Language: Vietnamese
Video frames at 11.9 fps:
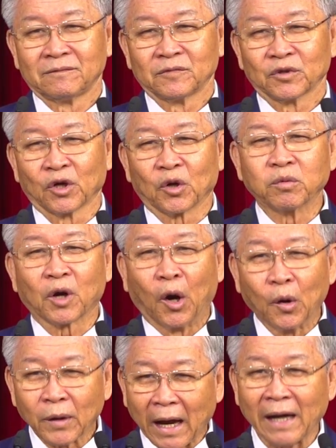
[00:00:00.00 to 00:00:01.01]
tôi cũng
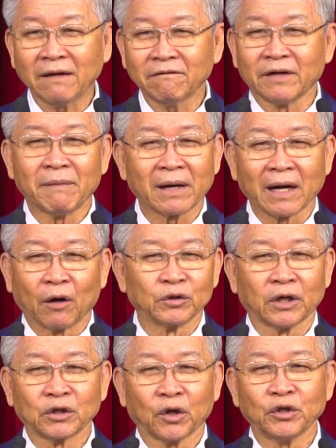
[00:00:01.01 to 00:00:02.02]
cố gắng vì ban đầu
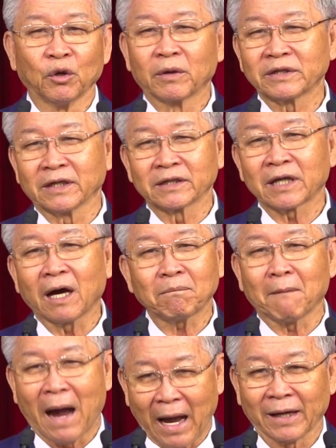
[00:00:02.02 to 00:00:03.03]
thì tôi dùng cái chữ thất
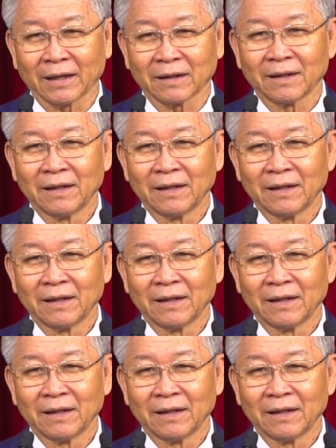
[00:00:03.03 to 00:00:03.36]
bại